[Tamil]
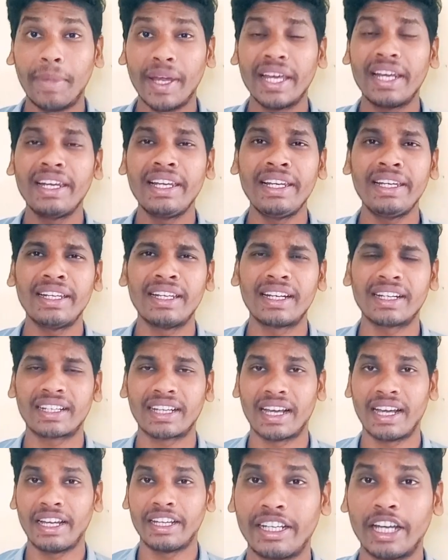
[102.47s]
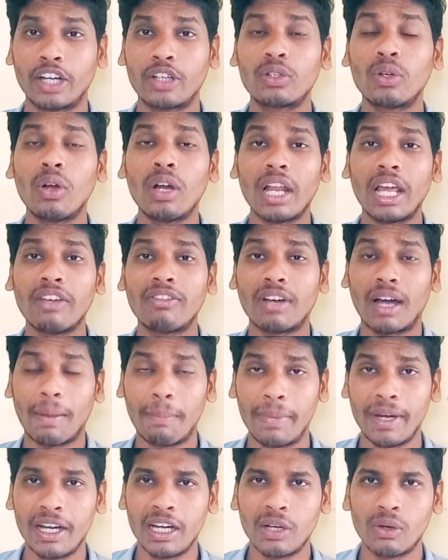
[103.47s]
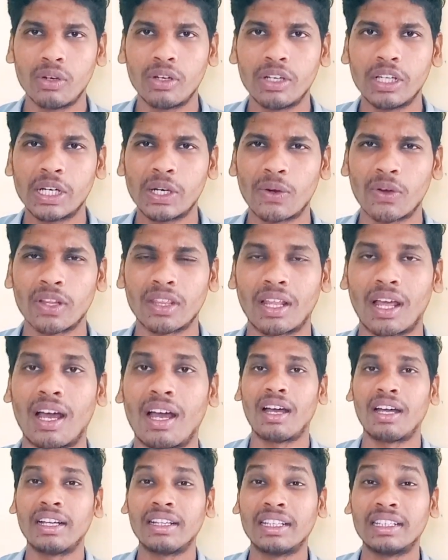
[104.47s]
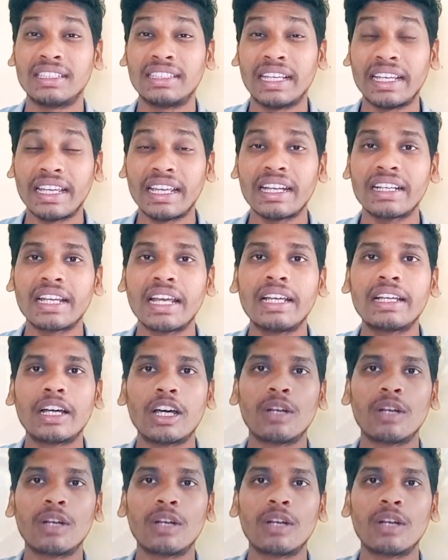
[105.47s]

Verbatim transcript: பெர்லினில் இருக்க எக்டோ லைஃப் அப்படின்ற ஒரு நிறுவனம் தான் இந்த செயற்கை